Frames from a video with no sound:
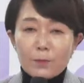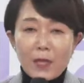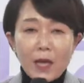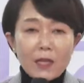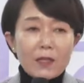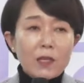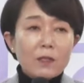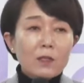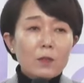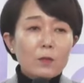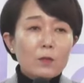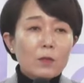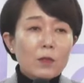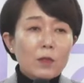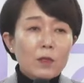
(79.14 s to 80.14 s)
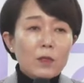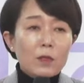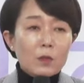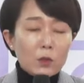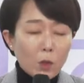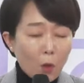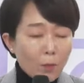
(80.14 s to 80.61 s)
탄핵은
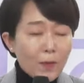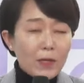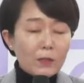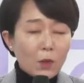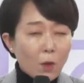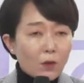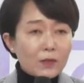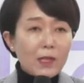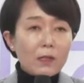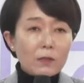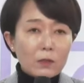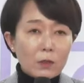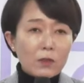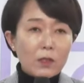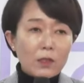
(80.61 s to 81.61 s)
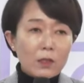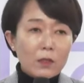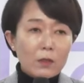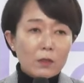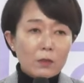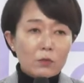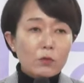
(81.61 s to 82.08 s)
정말
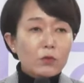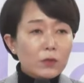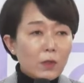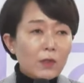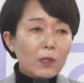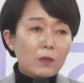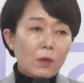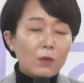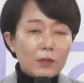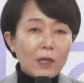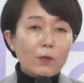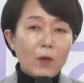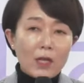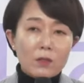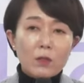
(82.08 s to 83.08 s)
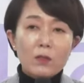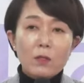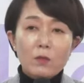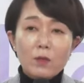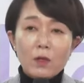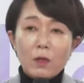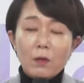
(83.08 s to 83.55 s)
정상적인 국정의 정상
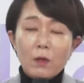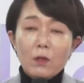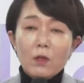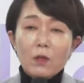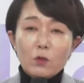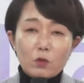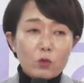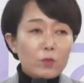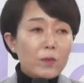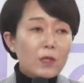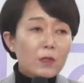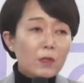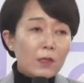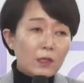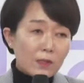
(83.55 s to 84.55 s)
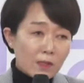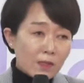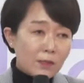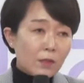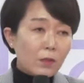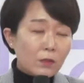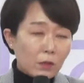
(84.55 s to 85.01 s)
과정이고요. 국민들의
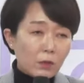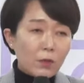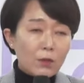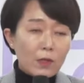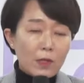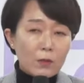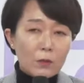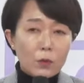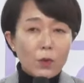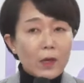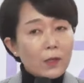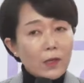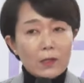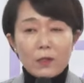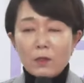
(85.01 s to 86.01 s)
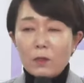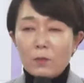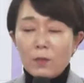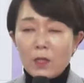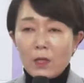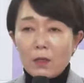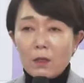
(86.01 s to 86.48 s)
질서 정연한 소환
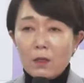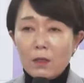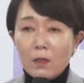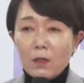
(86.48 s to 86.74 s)
과정입니다.